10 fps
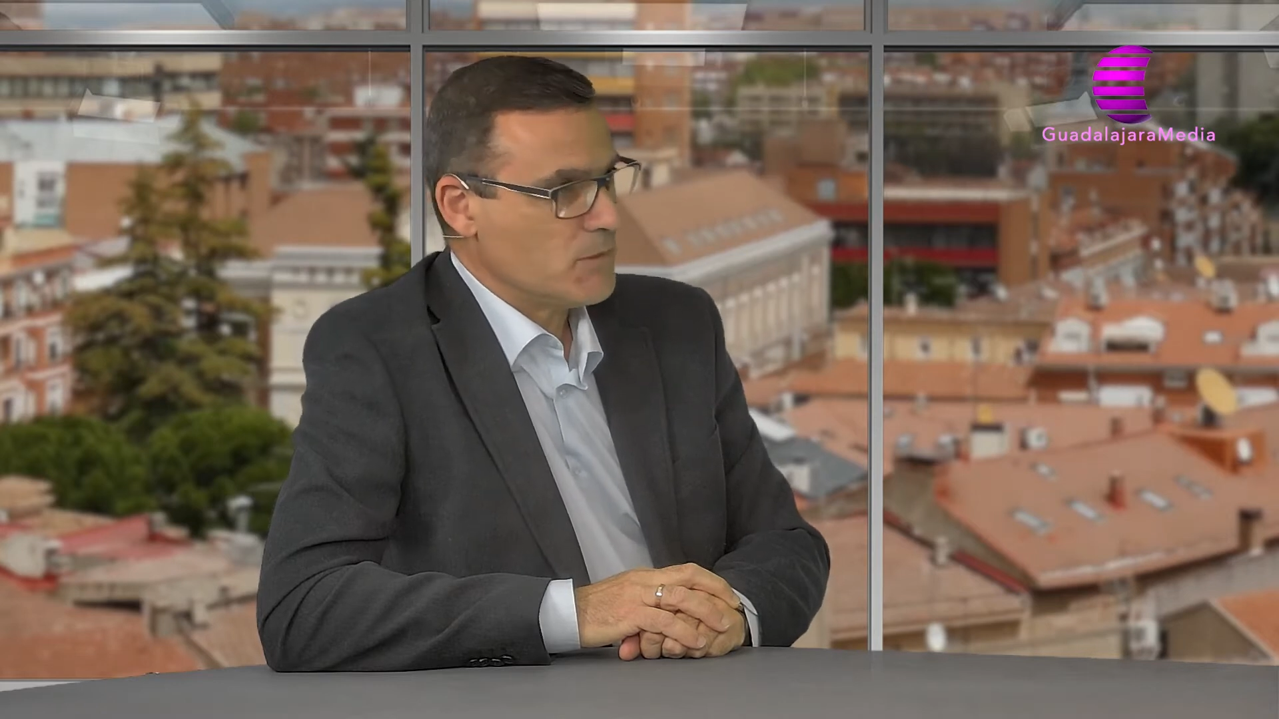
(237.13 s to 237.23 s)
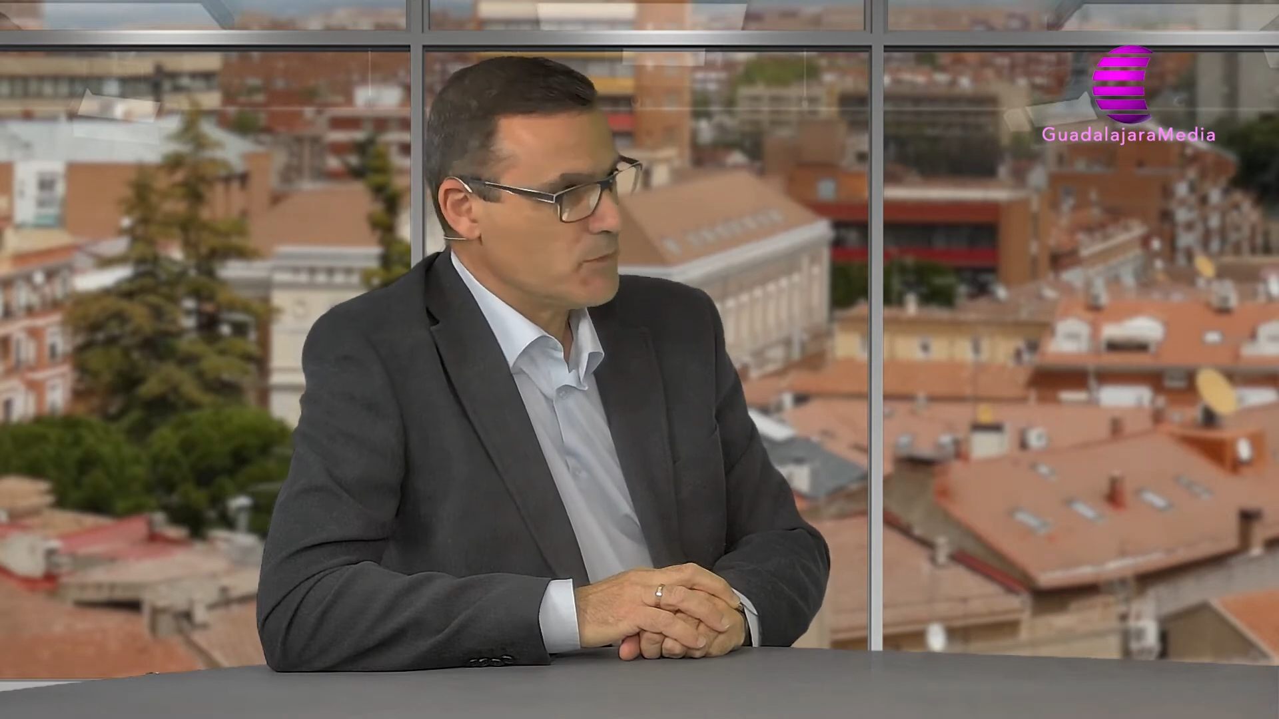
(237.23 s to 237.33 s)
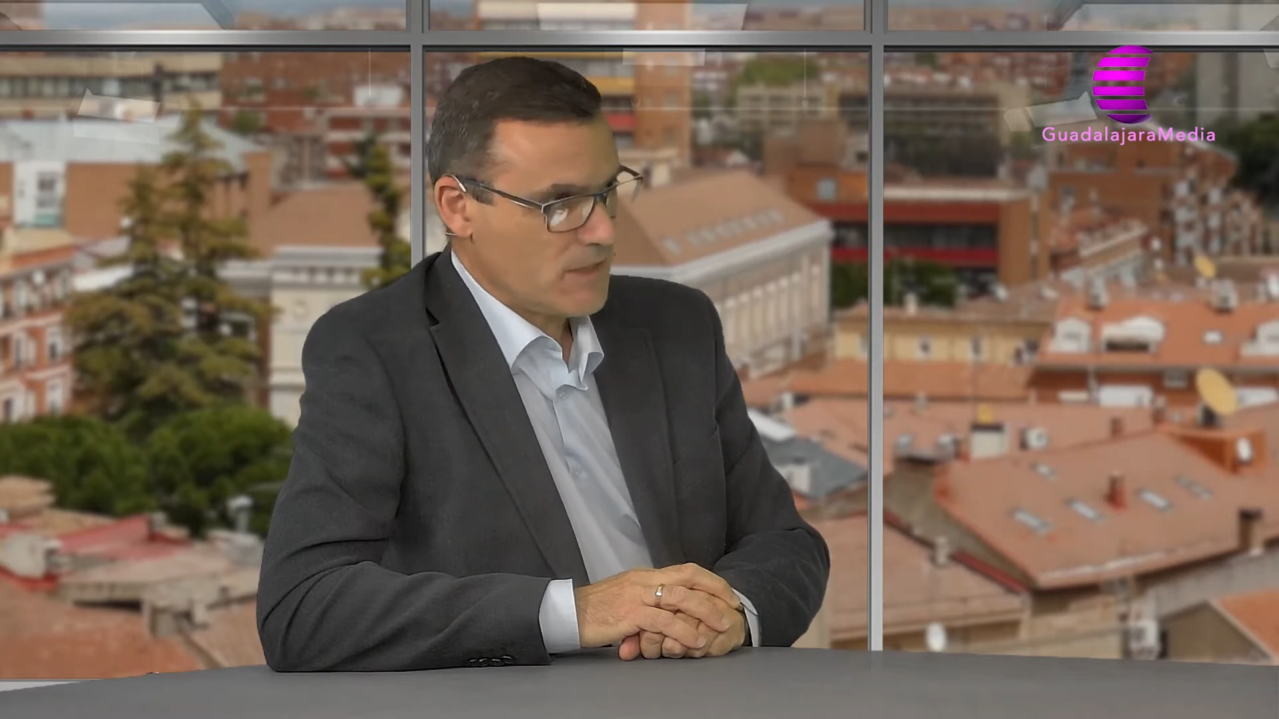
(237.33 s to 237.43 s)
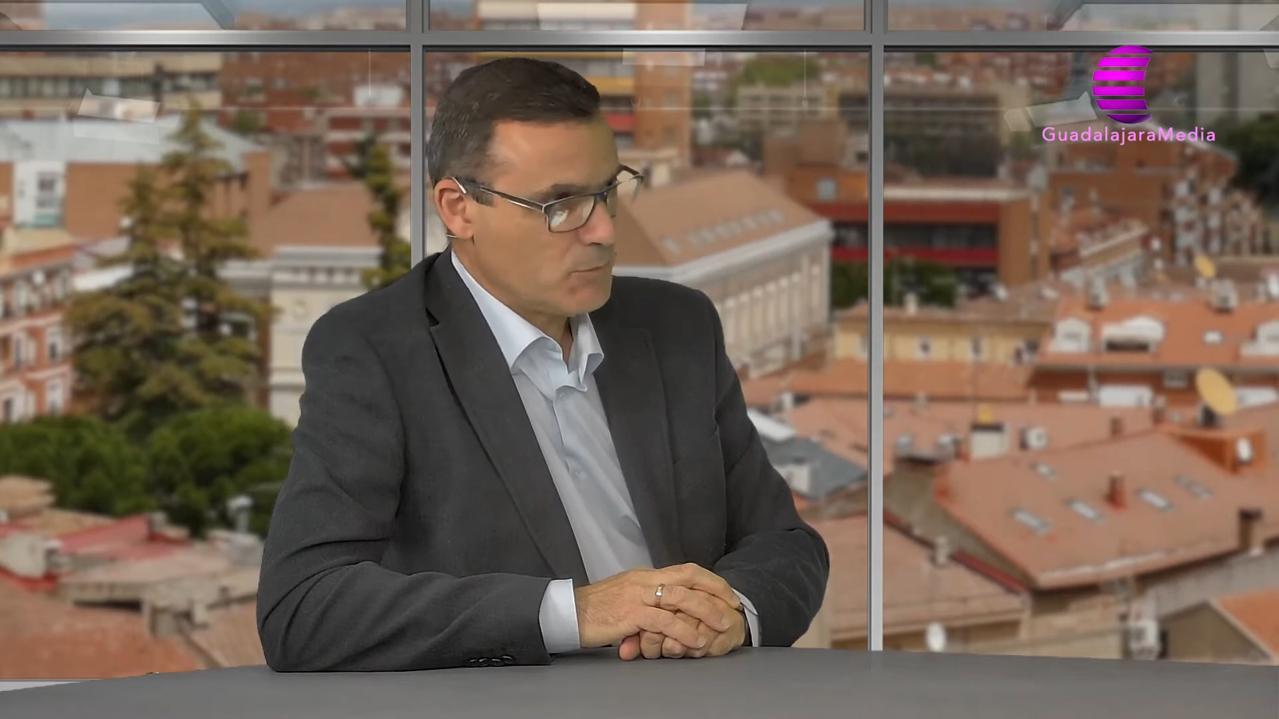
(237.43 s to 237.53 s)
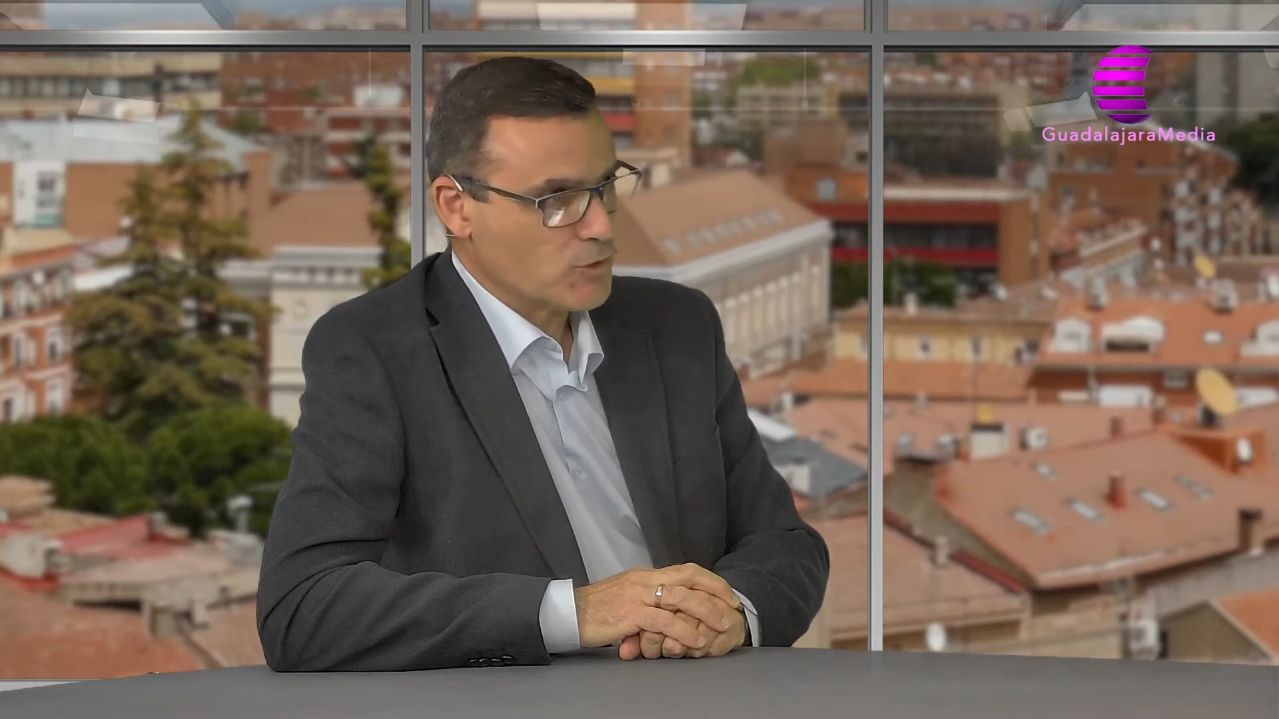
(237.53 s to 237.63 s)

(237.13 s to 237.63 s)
siempre estamos